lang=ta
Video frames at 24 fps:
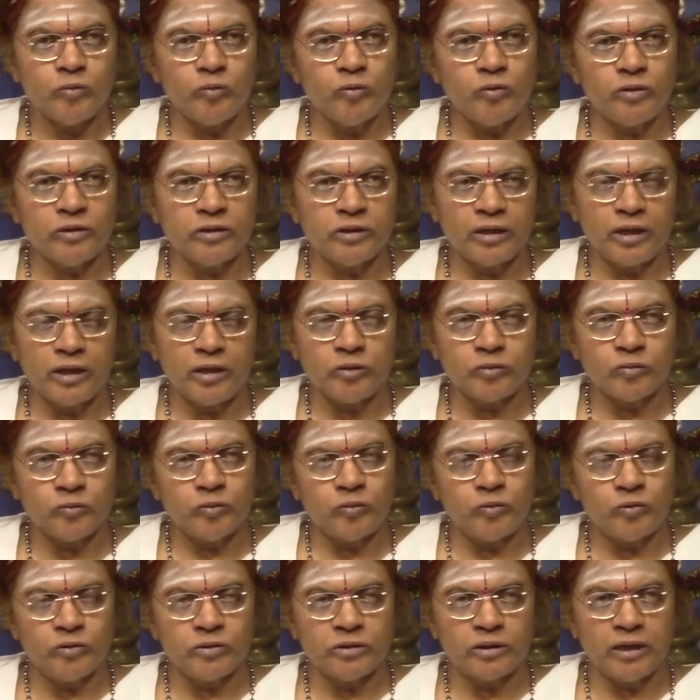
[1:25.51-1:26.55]
ஊடுதல்
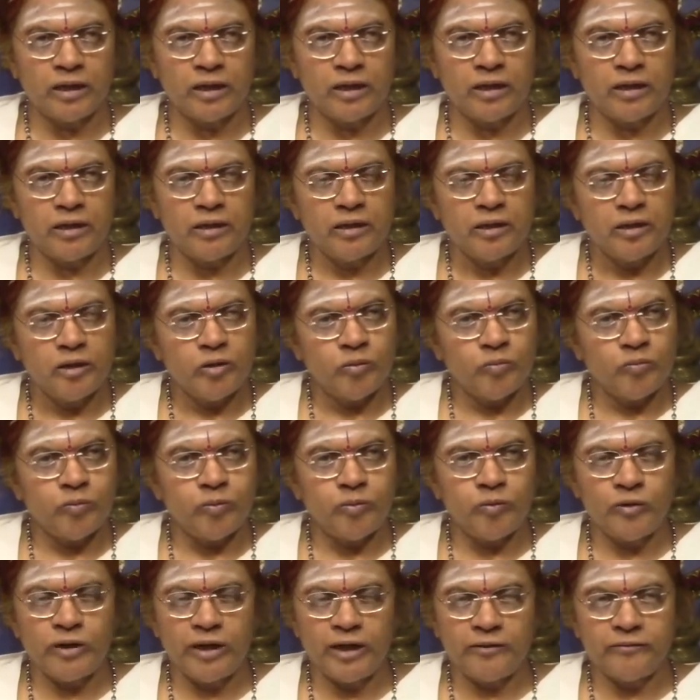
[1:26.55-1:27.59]
கூடுதல்
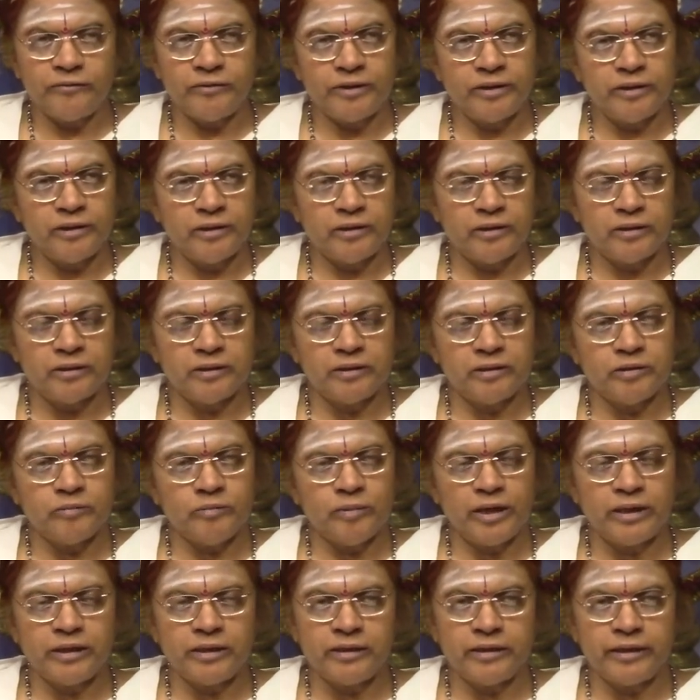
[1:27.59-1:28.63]
புலவி இது
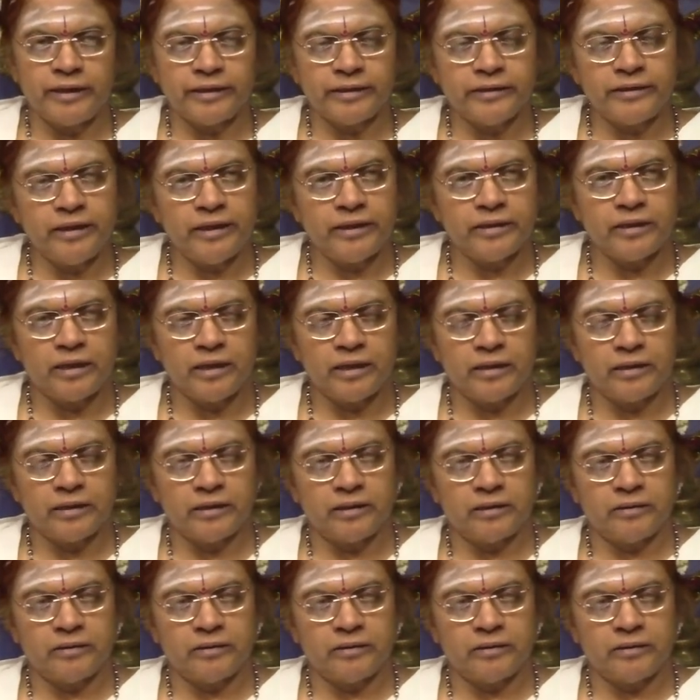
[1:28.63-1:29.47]
மாதிரி நிறைய இதில்